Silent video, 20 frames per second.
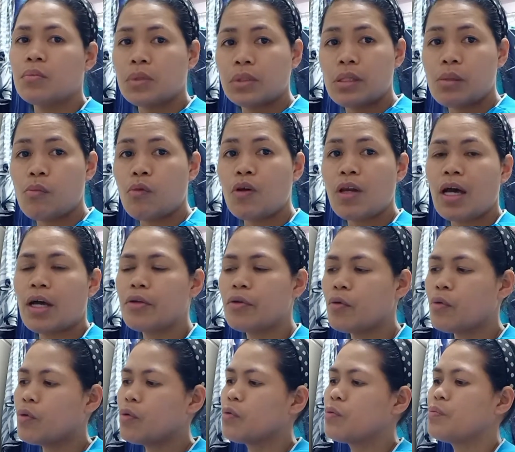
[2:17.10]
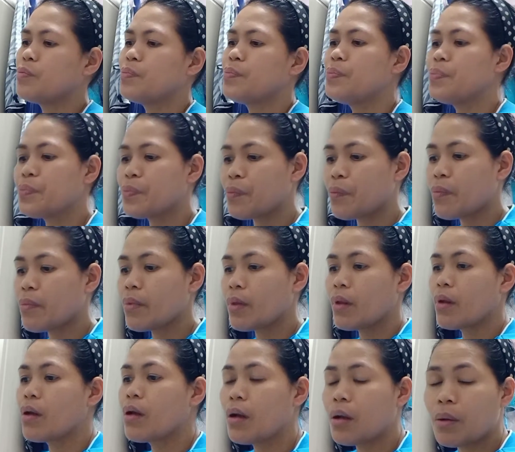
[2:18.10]
simula nung
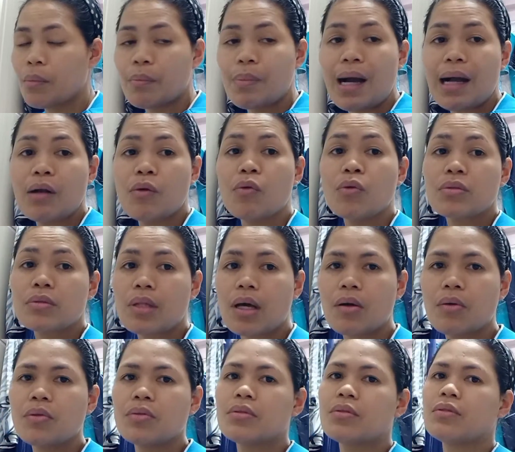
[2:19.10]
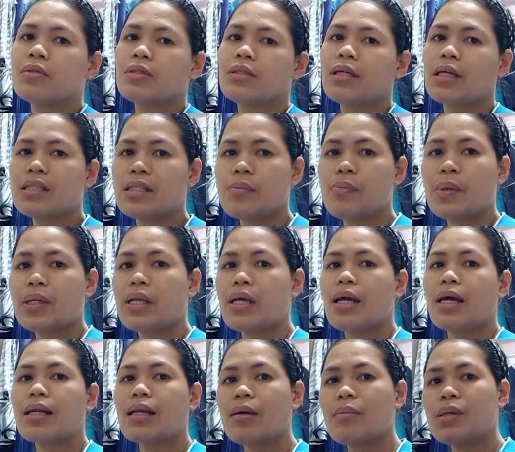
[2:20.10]
bagong taon. Kasi
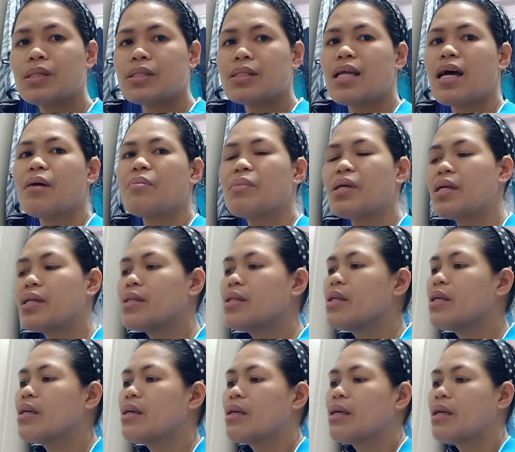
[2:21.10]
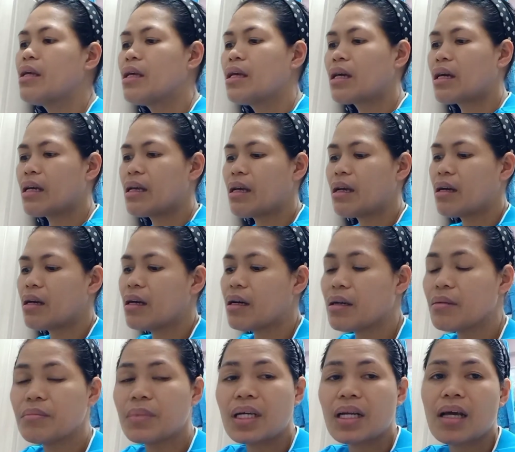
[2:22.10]
panay ang labas namin.
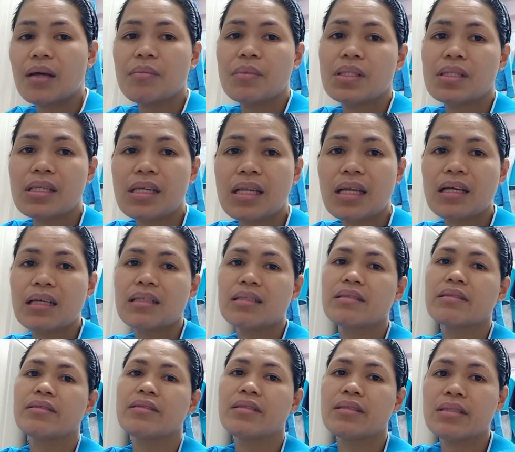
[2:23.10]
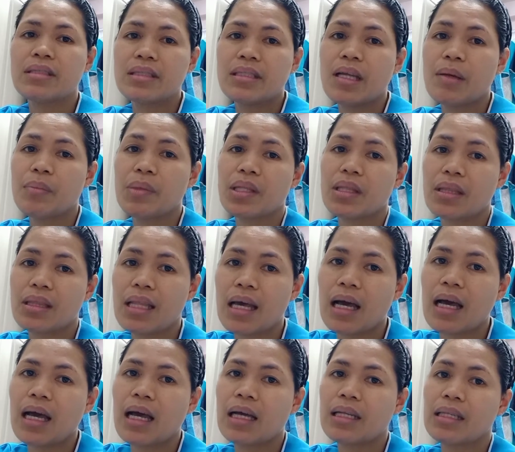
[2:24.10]
Kaya marami silang damit
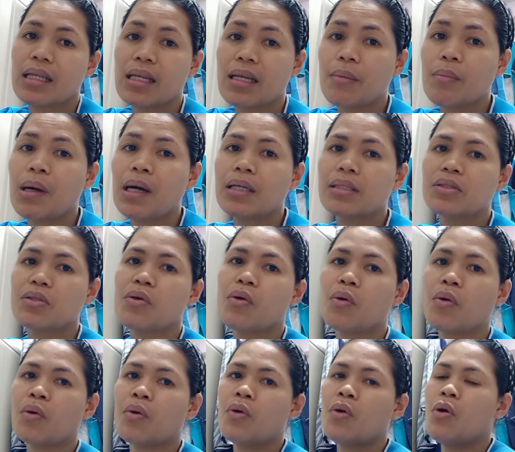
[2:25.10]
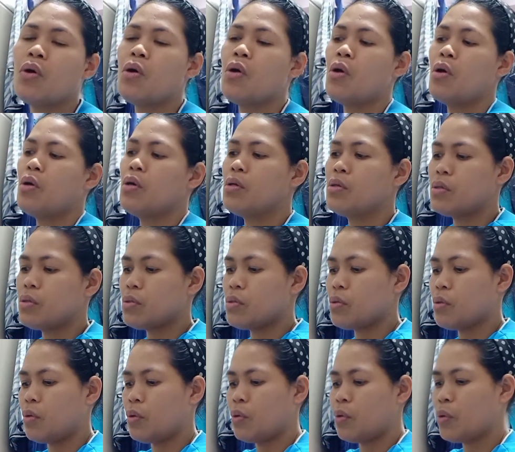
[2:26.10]
na nilabhan ko. So,